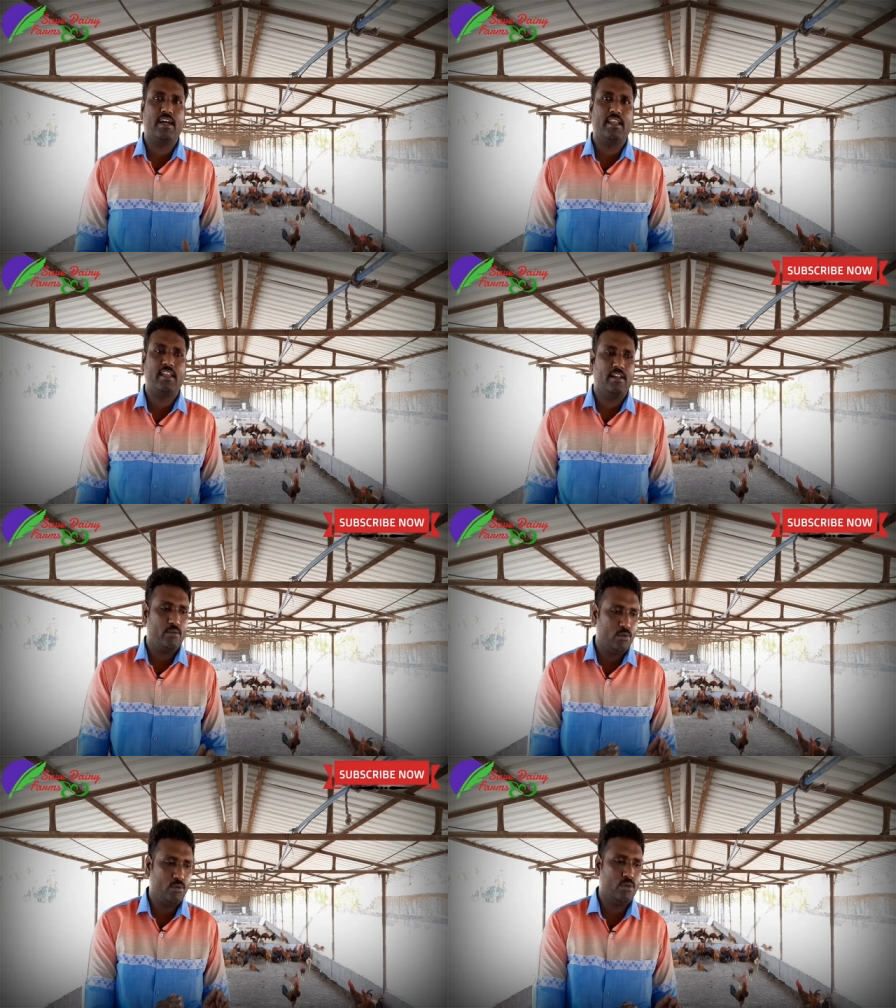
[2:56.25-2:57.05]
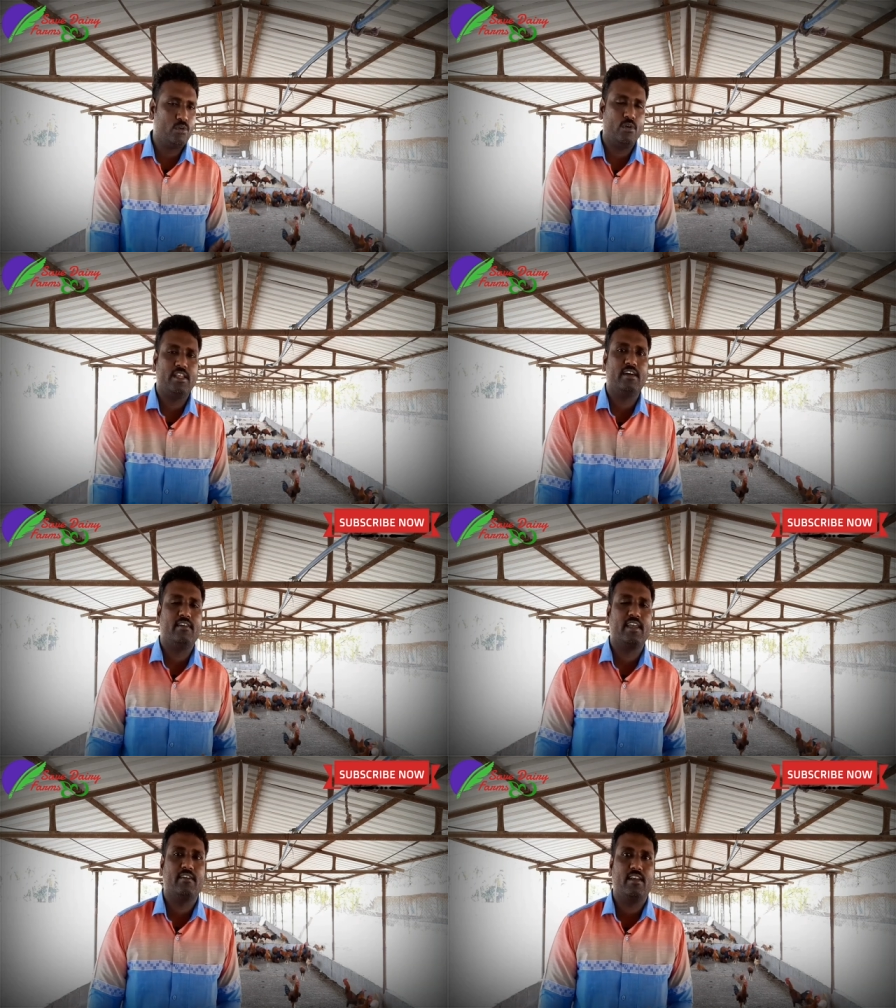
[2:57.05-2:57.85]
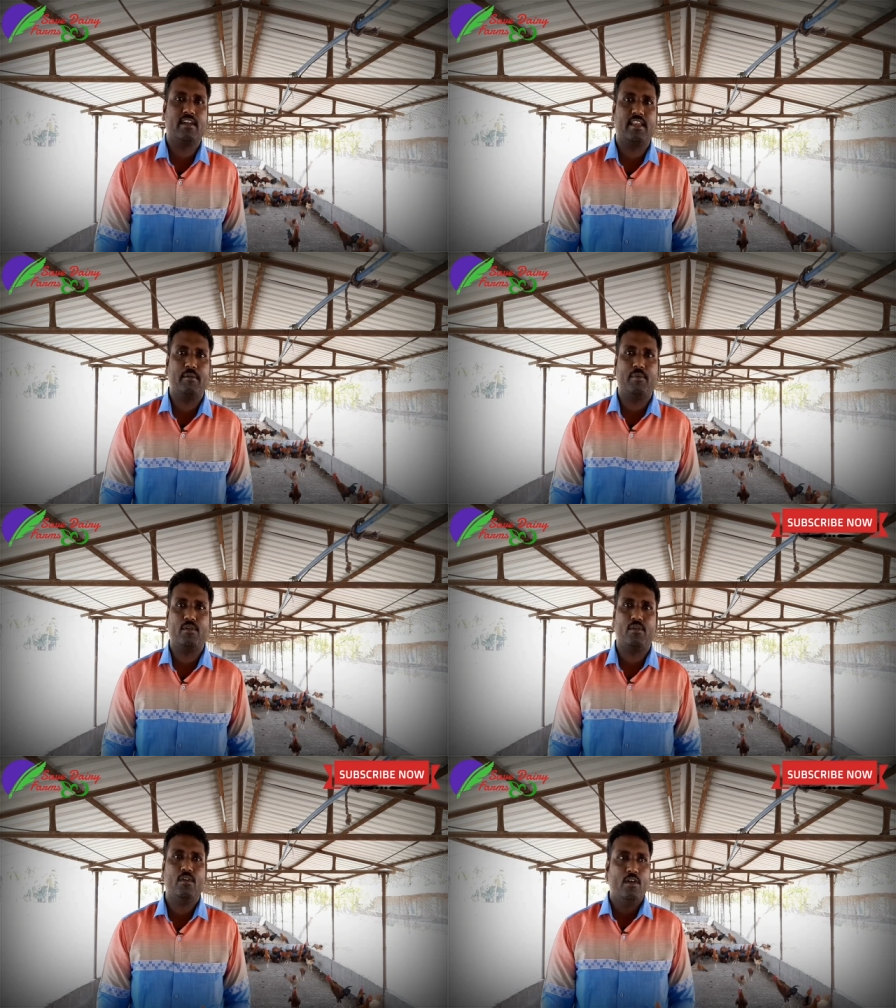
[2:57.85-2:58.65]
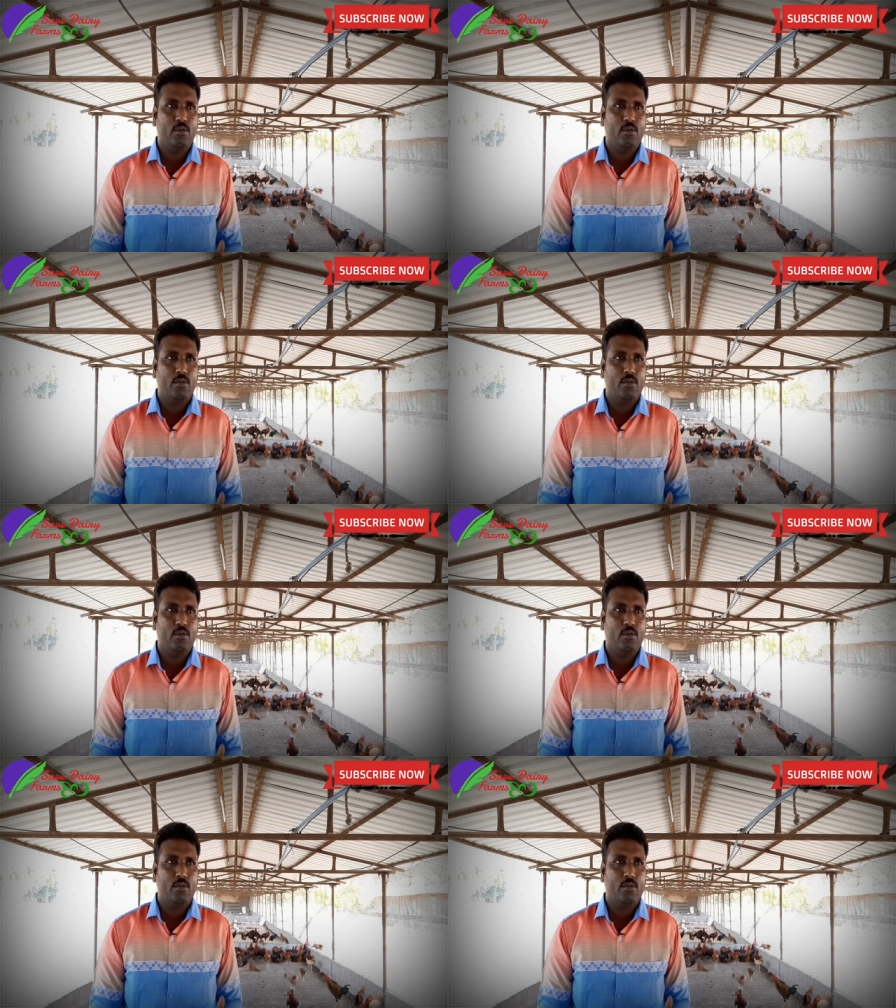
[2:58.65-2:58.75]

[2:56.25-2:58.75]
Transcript: காரியம்னா ஒரு நூறு கோழி தான் வாங்கி வளர்க்க ட்ரை பண்ணணும்